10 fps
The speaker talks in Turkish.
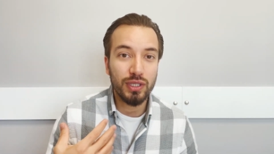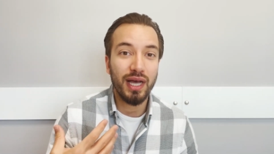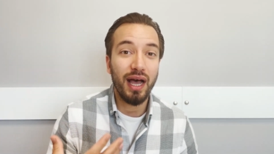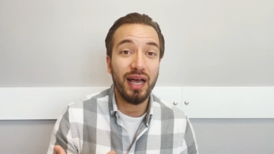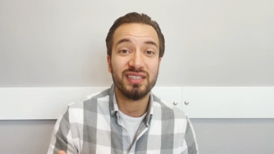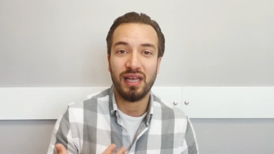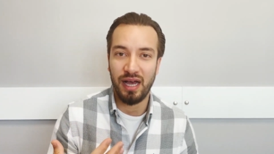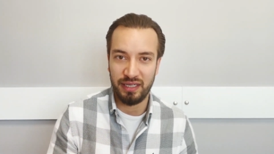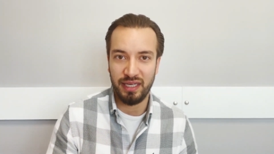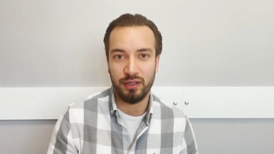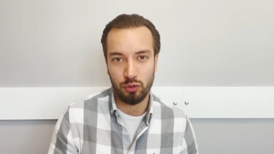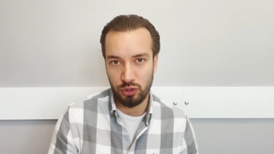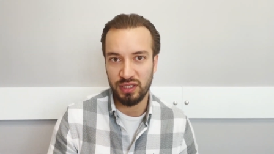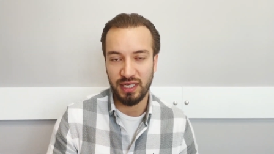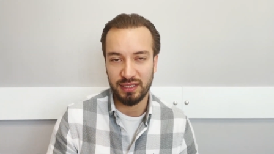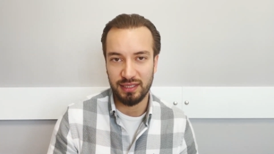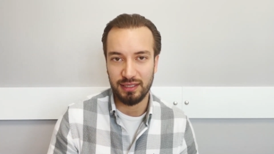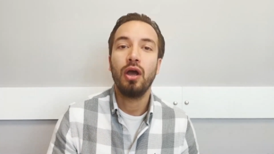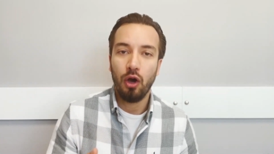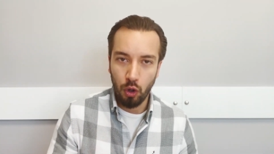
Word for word: daha az ağrıyarak okuyacaksınız.